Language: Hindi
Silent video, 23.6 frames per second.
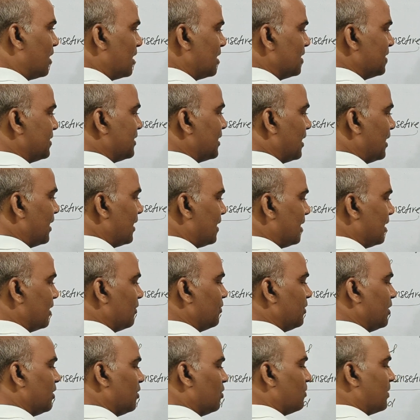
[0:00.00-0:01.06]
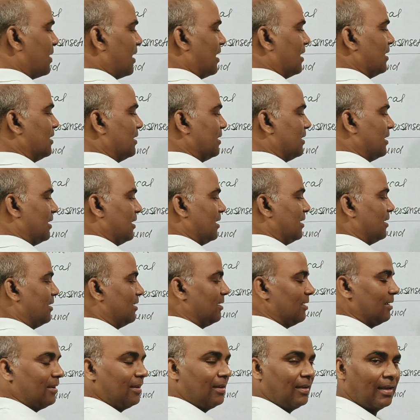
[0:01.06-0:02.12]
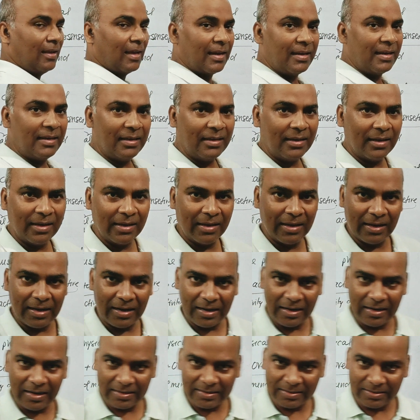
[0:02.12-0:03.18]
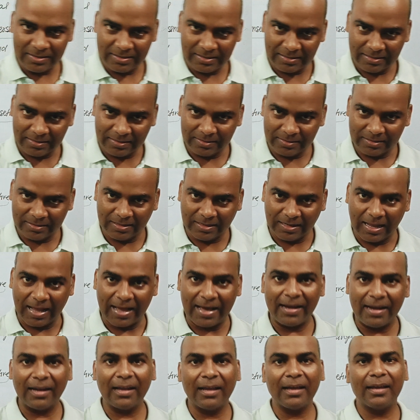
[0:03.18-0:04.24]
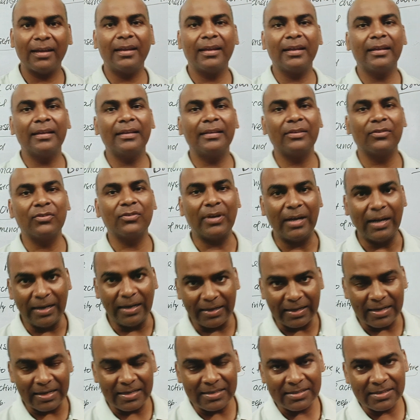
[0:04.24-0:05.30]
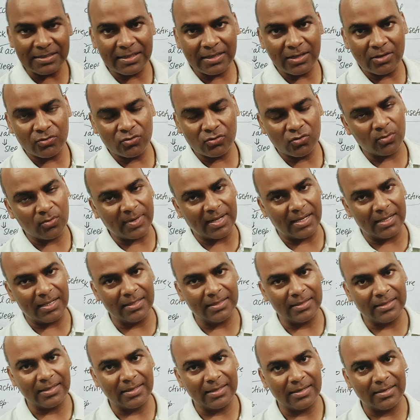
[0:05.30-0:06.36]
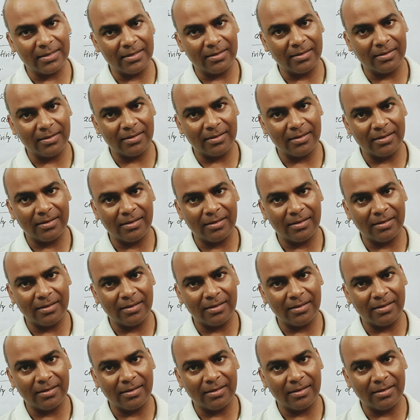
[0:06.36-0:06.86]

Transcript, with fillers: की फंक्शनल एक्टिविटी को बढ़ा देते हैं यानी कार्य करने की जो इंटेंसिटी है उसको बढ़ा देते हैं